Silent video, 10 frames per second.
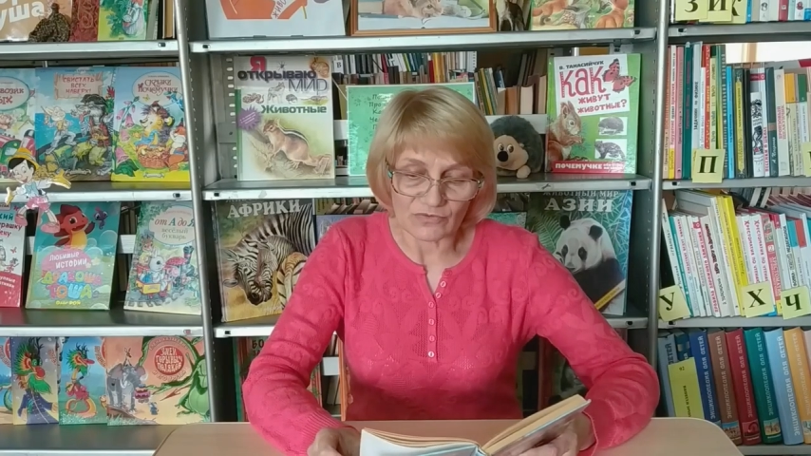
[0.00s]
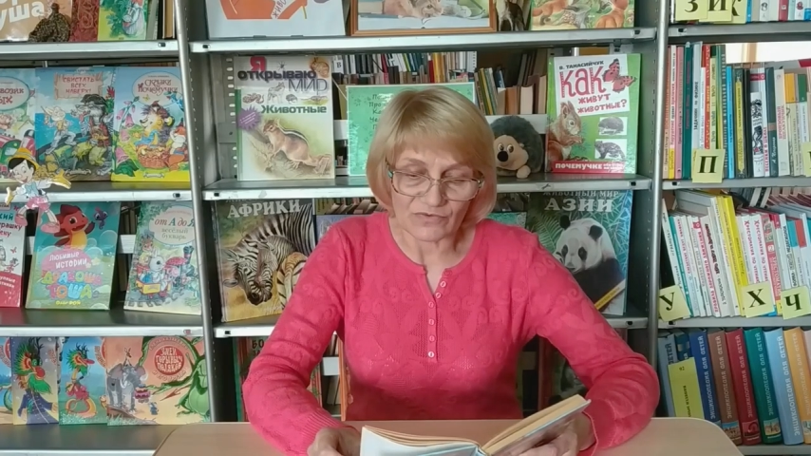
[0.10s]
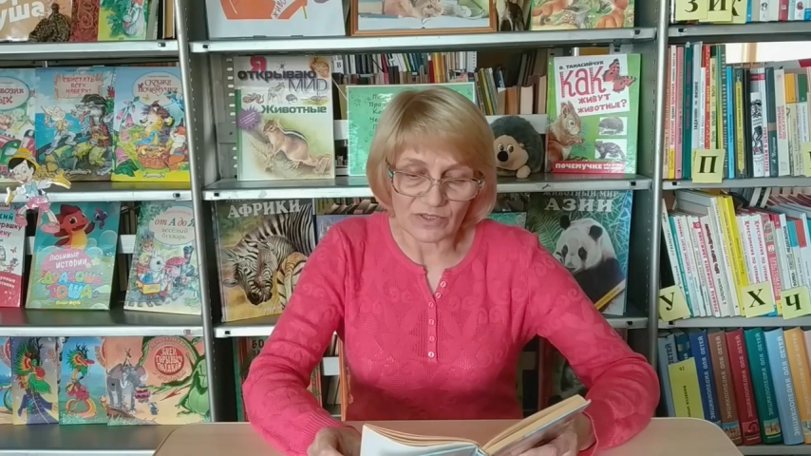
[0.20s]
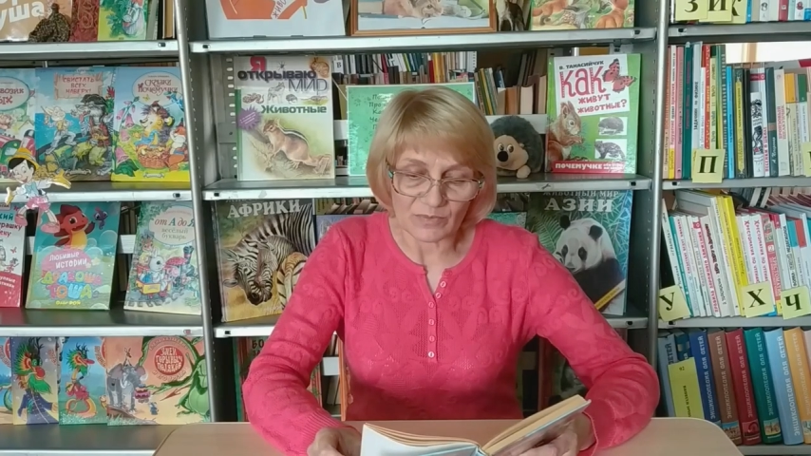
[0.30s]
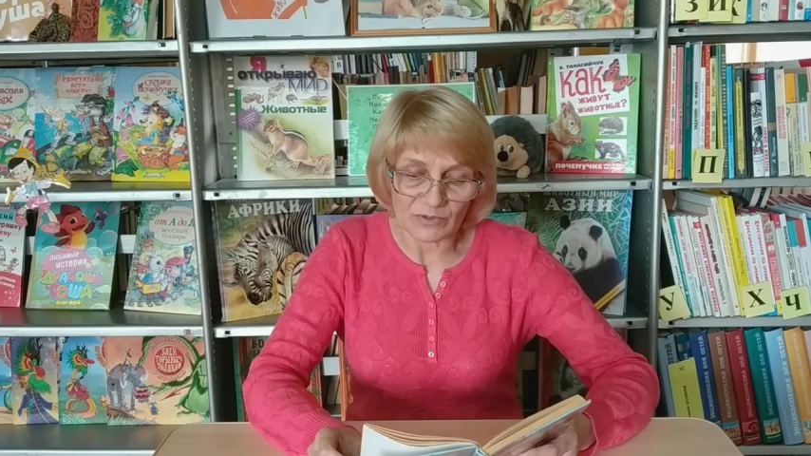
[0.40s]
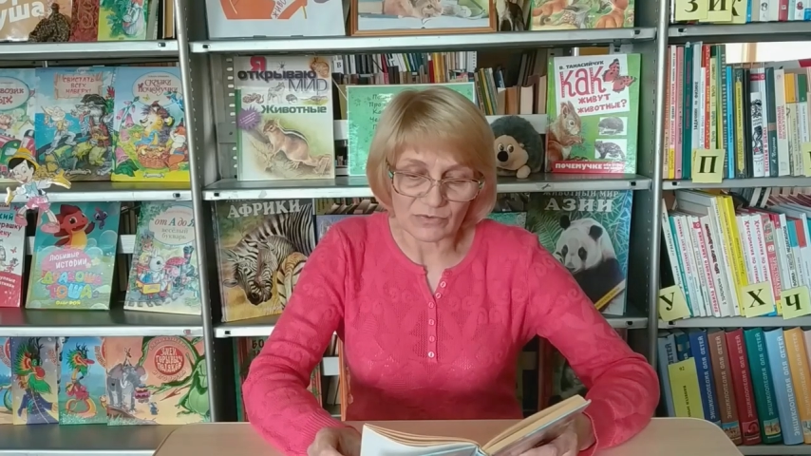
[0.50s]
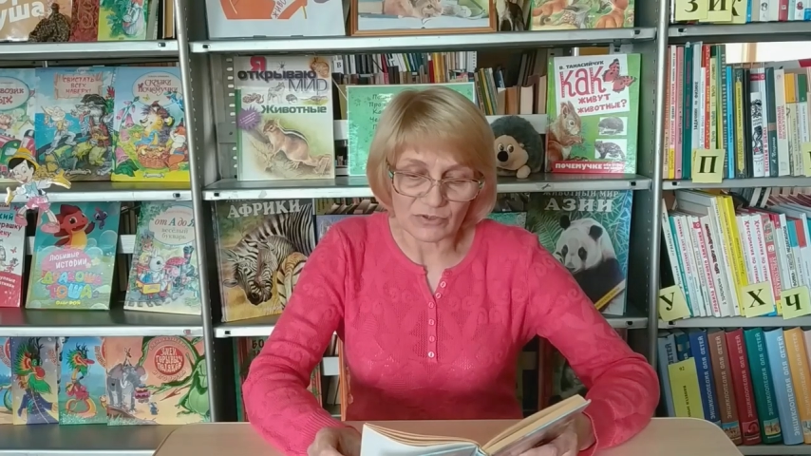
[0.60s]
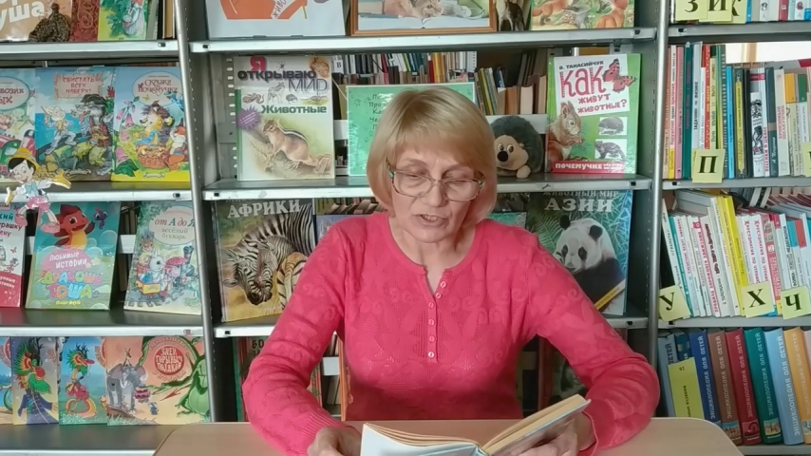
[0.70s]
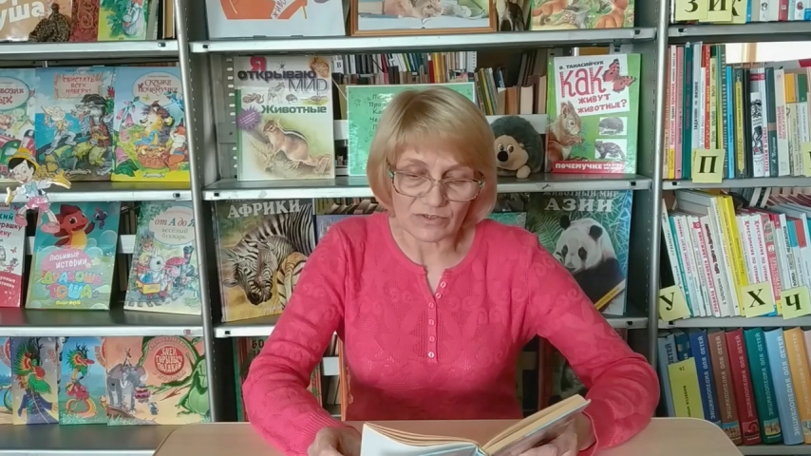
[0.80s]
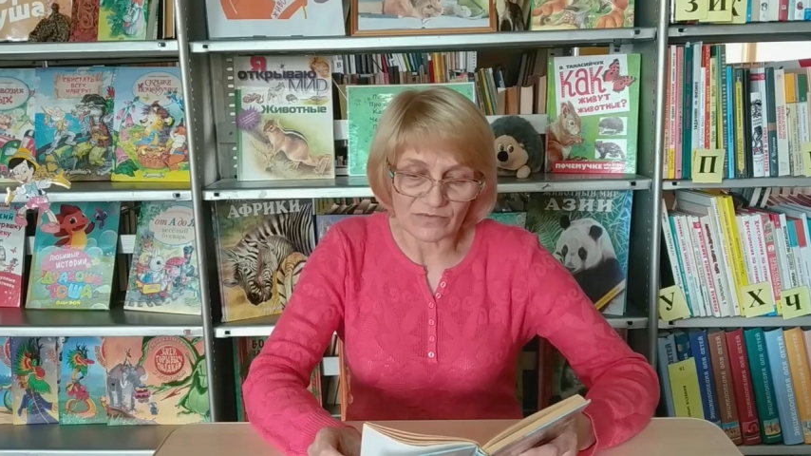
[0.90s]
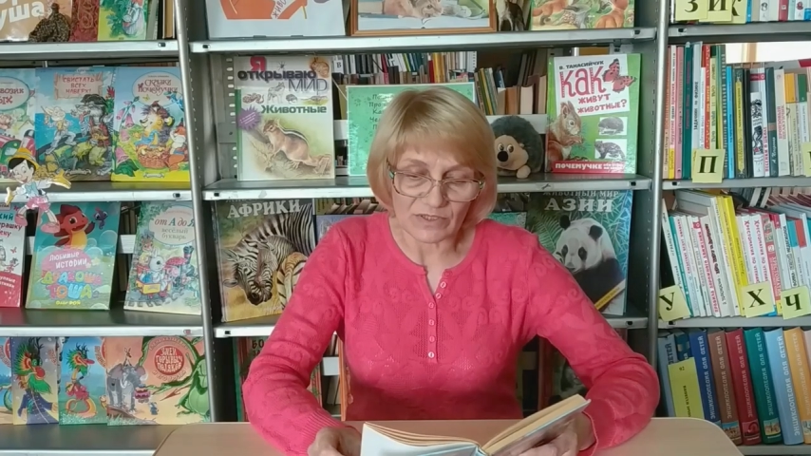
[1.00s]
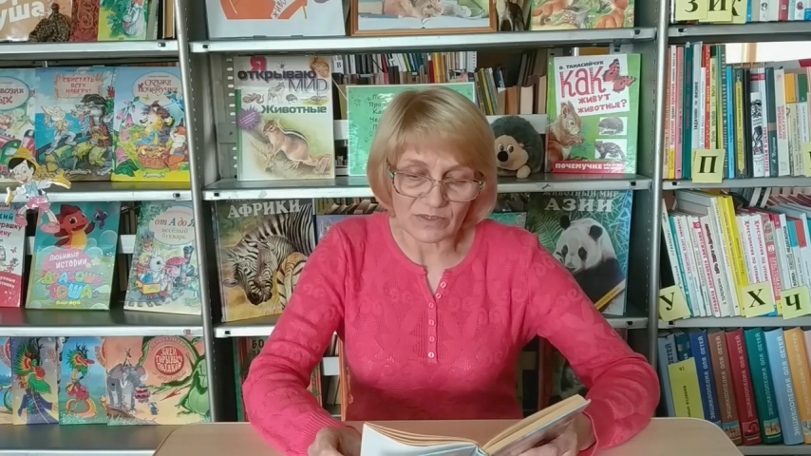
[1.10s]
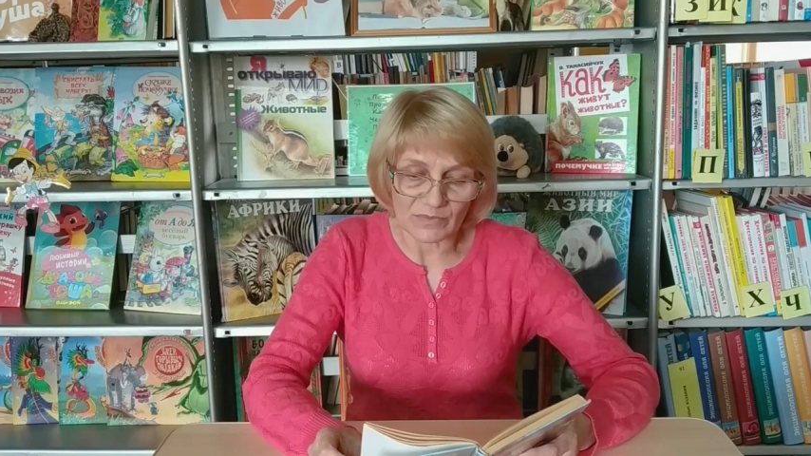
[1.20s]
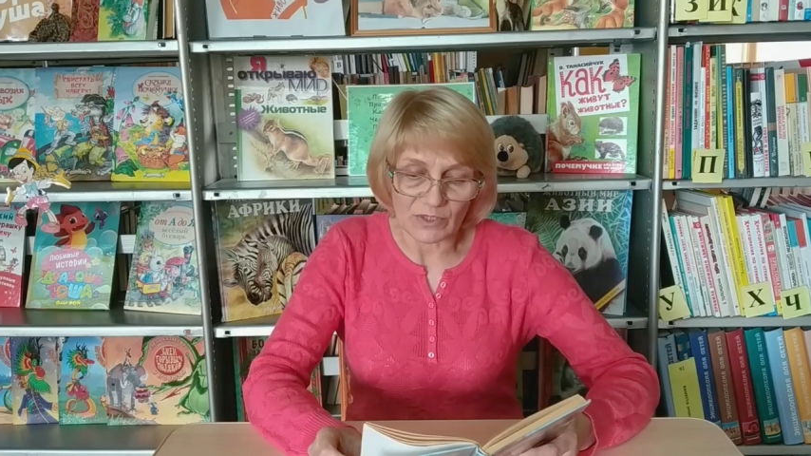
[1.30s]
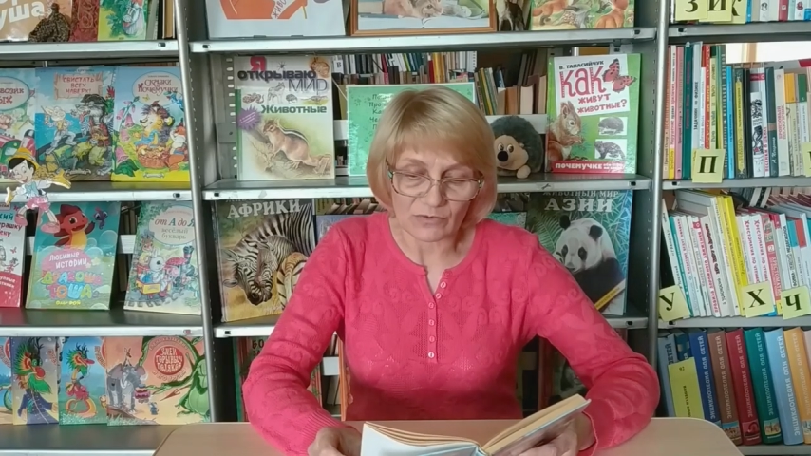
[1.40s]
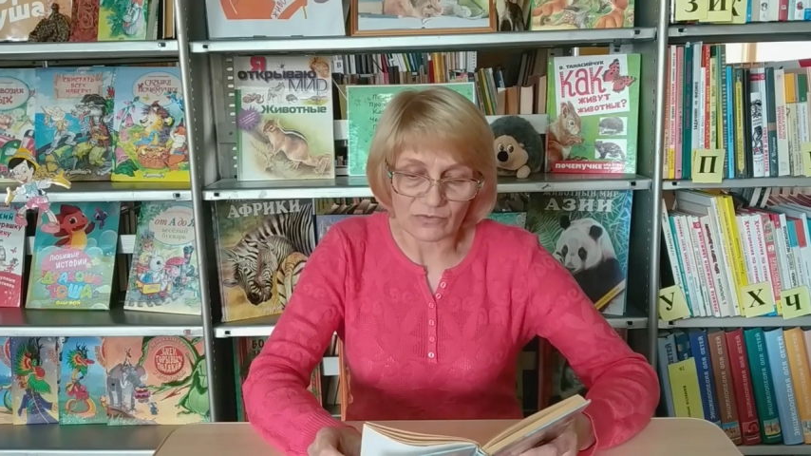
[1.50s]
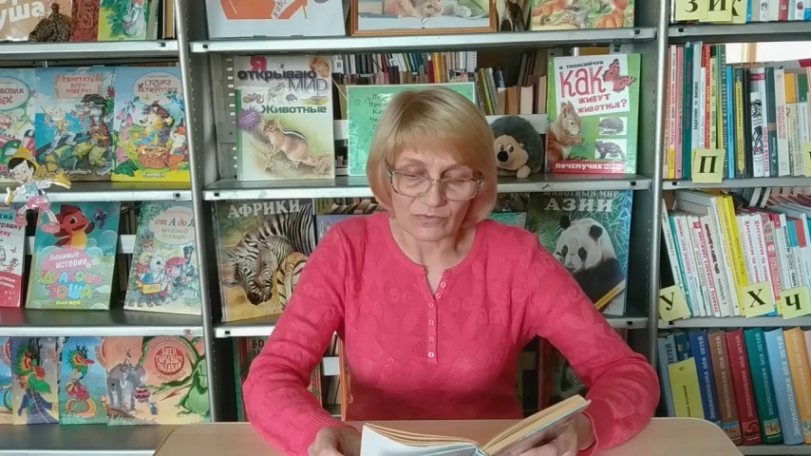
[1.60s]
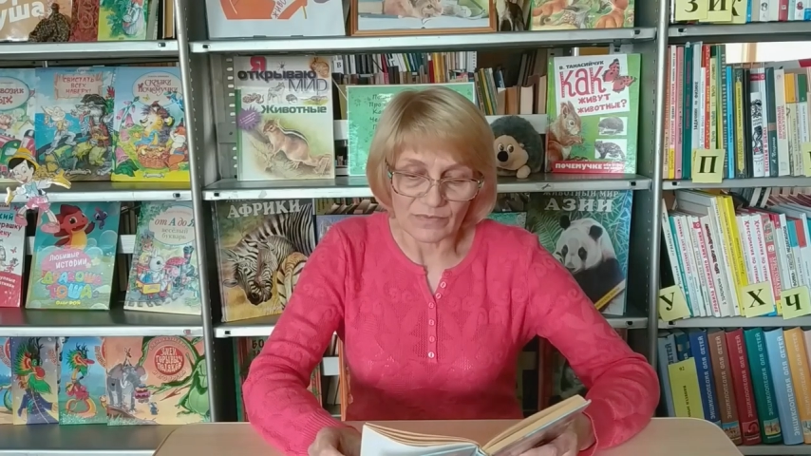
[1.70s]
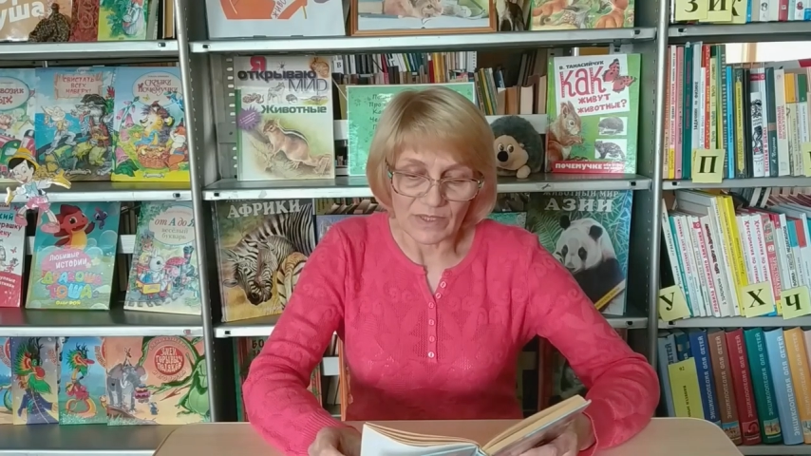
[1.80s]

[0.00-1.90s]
выкопанную человеком нору.